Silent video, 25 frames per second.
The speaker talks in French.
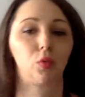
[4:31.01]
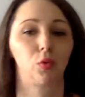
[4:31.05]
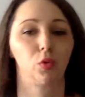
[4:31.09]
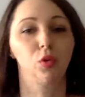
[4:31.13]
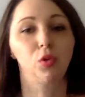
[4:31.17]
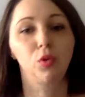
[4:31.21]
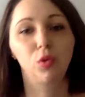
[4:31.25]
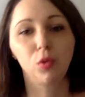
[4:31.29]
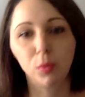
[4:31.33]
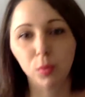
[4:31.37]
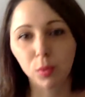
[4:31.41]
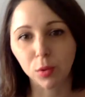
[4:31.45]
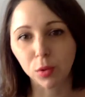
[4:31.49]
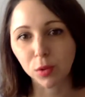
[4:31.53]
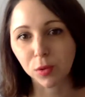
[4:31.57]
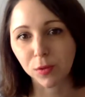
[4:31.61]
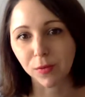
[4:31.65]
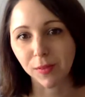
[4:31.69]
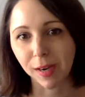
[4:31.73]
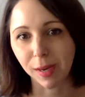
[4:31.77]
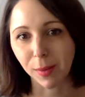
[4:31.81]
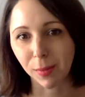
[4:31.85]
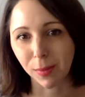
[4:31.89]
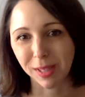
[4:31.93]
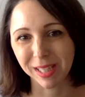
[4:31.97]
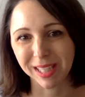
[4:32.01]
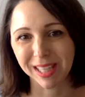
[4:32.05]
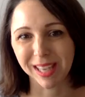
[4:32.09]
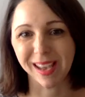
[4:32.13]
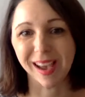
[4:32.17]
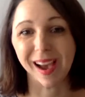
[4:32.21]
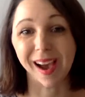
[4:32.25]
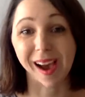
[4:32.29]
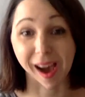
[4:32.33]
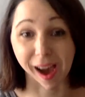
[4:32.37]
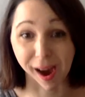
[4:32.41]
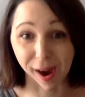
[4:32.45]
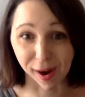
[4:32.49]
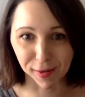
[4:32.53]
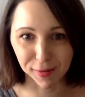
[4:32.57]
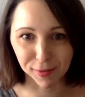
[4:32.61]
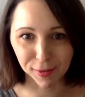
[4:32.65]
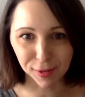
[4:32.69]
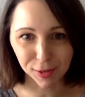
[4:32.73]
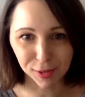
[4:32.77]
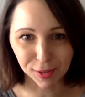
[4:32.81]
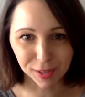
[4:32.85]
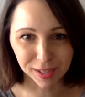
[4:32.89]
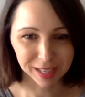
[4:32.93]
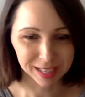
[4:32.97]
je suppose qu'on va l'appliquer
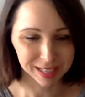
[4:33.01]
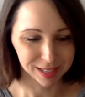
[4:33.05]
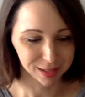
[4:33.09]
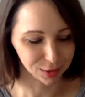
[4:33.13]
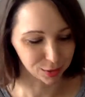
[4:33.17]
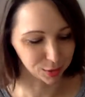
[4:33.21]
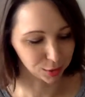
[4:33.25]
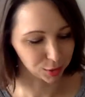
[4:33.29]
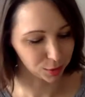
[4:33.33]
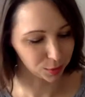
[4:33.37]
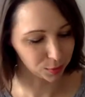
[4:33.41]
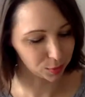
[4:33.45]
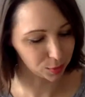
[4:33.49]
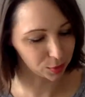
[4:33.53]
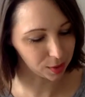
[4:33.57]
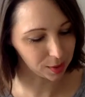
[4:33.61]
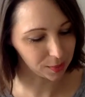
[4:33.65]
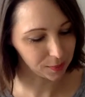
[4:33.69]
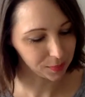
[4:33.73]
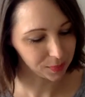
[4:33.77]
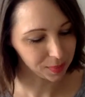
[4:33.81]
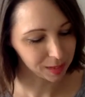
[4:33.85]
avant le shampoing.